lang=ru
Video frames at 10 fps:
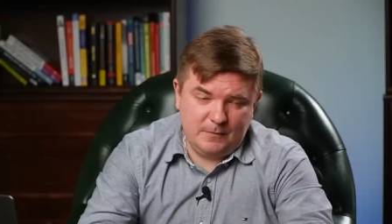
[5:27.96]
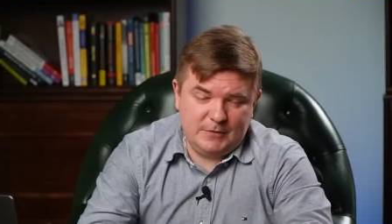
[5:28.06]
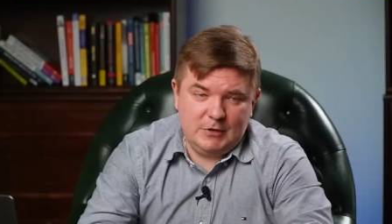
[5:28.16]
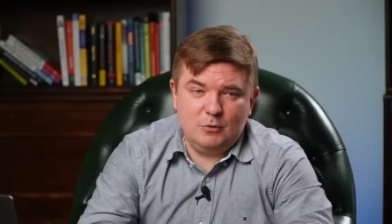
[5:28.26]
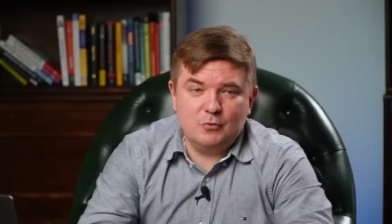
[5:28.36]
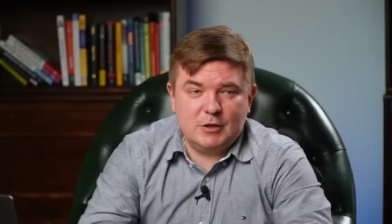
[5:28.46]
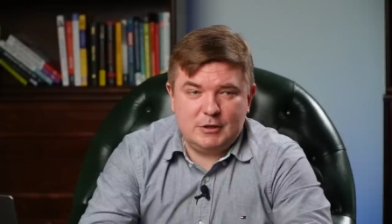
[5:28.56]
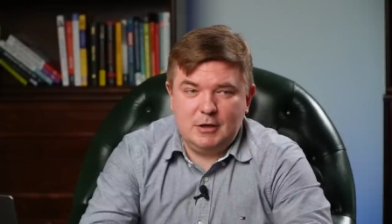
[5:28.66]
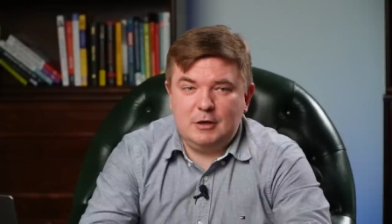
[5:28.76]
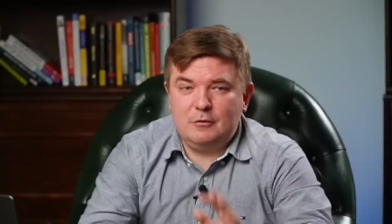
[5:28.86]
в снегу
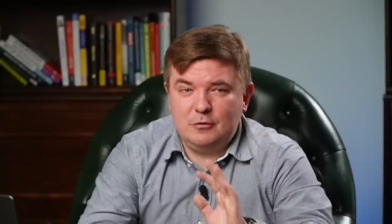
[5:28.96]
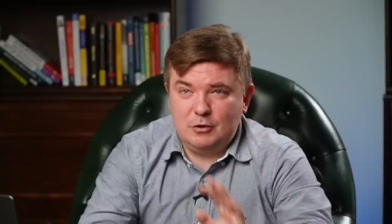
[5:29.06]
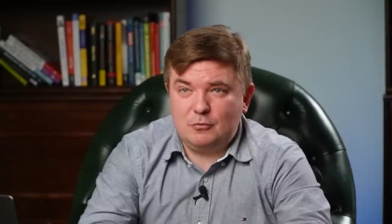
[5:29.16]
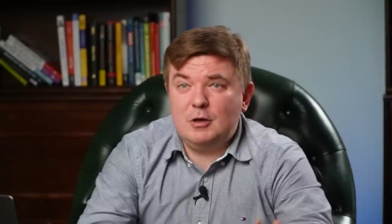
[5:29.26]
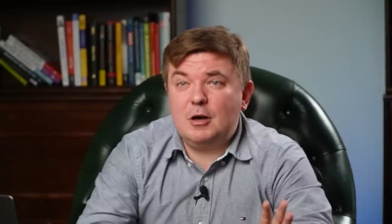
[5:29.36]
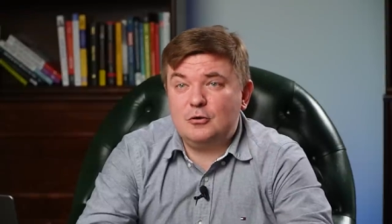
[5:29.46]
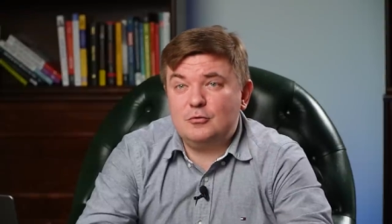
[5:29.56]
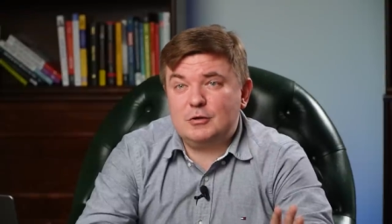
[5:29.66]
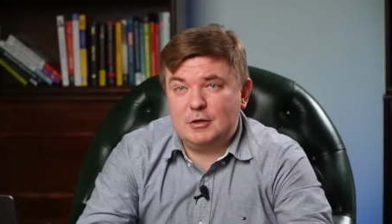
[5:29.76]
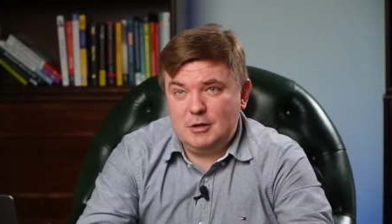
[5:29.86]
застряли, говорю, ерунда,
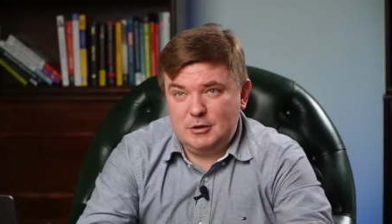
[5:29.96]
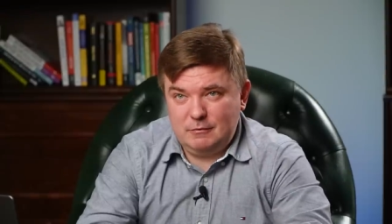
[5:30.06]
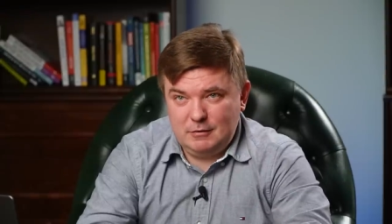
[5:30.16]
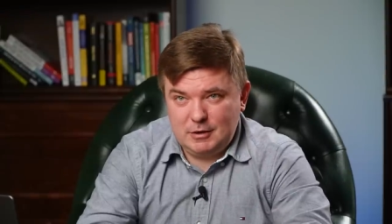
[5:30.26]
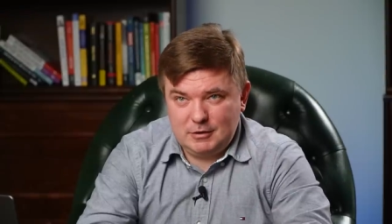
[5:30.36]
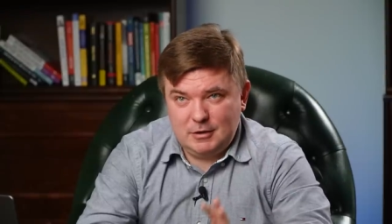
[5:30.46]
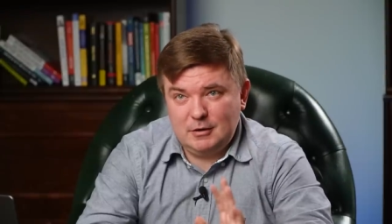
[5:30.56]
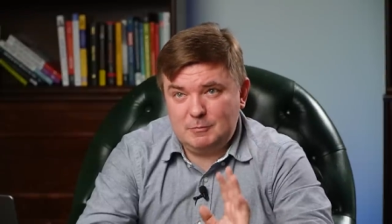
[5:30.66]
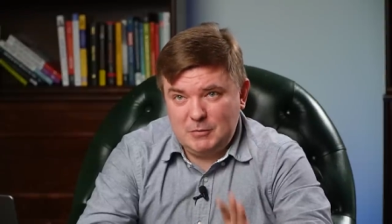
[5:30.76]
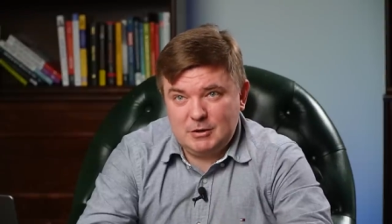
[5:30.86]
хочу настоящий
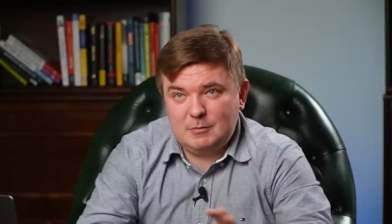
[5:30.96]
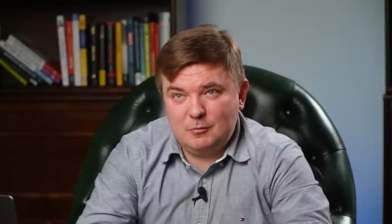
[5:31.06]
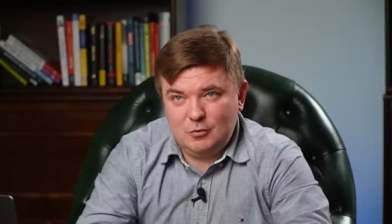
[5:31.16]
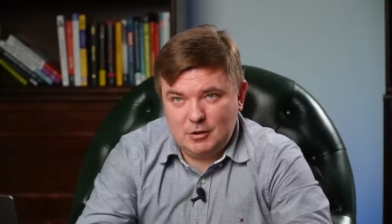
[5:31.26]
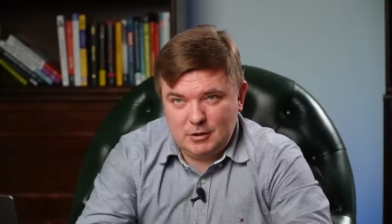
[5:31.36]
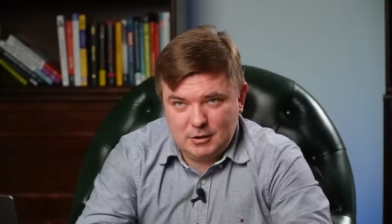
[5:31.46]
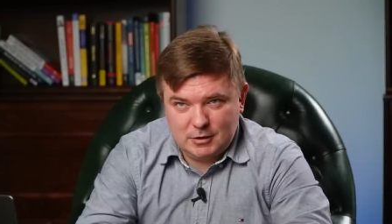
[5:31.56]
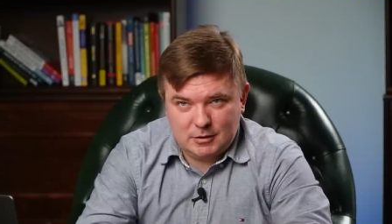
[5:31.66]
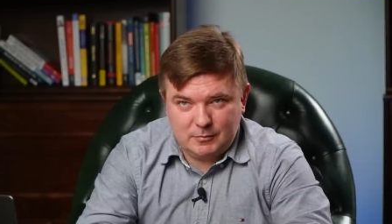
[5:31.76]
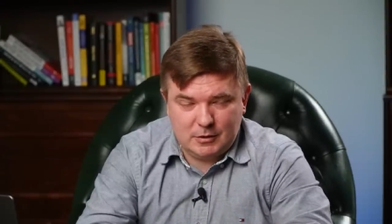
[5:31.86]
квадроцикл, мне самому это
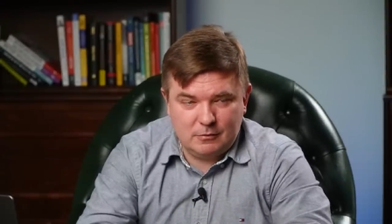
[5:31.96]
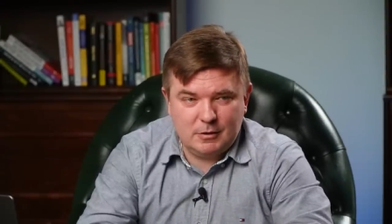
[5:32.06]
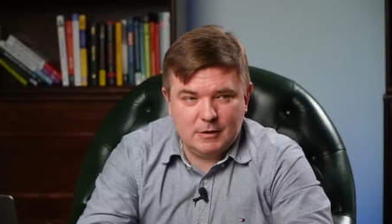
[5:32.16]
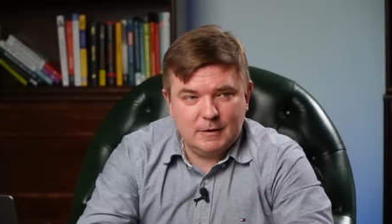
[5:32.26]
интересно, прикольно.